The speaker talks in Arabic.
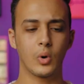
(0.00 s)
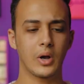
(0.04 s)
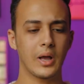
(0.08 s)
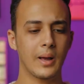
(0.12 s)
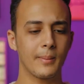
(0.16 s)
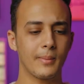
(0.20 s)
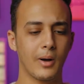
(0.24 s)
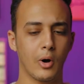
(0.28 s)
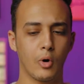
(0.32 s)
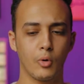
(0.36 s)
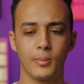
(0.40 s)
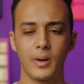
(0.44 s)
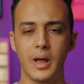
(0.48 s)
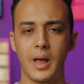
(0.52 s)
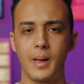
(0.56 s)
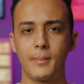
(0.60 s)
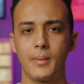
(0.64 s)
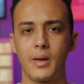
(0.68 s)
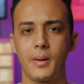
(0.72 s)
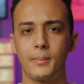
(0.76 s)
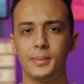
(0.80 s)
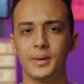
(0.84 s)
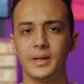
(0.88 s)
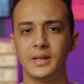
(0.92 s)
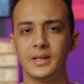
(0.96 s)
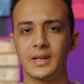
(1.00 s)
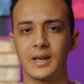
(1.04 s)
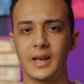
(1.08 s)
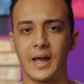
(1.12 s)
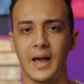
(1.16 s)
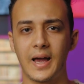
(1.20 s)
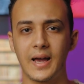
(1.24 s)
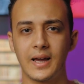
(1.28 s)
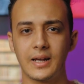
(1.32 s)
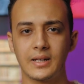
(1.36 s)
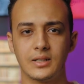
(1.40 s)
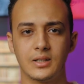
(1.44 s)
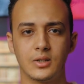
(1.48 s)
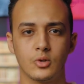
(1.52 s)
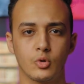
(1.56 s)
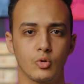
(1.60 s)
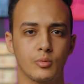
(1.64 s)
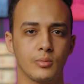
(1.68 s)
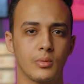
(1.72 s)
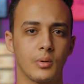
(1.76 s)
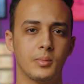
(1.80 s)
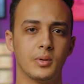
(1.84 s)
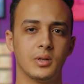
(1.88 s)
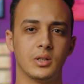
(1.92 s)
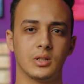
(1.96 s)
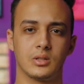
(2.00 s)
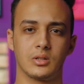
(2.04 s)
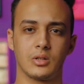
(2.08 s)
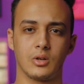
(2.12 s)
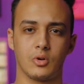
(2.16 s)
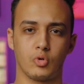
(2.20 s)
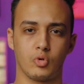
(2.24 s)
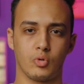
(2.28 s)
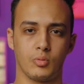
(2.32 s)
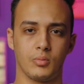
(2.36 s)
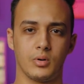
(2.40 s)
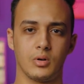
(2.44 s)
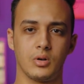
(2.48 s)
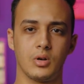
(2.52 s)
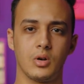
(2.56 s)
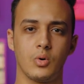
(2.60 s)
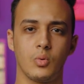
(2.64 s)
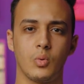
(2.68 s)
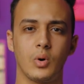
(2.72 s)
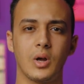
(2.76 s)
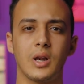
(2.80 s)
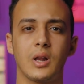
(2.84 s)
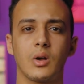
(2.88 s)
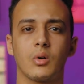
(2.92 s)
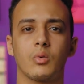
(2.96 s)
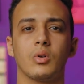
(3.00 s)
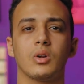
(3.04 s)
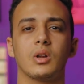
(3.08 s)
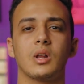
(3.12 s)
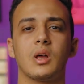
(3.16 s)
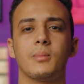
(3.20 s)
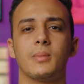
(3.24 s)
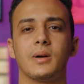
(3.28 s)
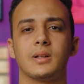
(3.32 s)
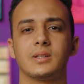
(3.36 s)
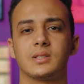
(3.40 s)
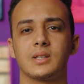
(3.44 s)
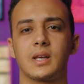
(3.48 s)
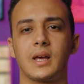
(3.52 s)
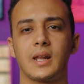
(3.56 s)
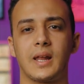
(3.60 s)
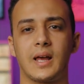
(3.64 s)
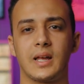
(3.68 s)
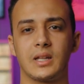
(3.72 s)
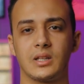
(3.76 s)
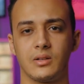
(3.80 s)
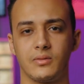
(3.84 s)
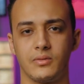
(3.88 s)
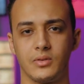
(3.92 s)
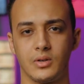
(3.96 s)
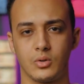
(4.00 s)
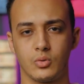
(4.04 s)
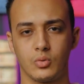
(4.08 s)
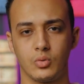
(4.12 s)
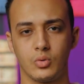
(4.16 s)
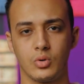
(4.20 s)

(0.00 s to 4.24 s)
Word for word: وجمعوا بقى ما بين العقل وما بين التجربة وقال لك والله ما هنزعل حد فيكم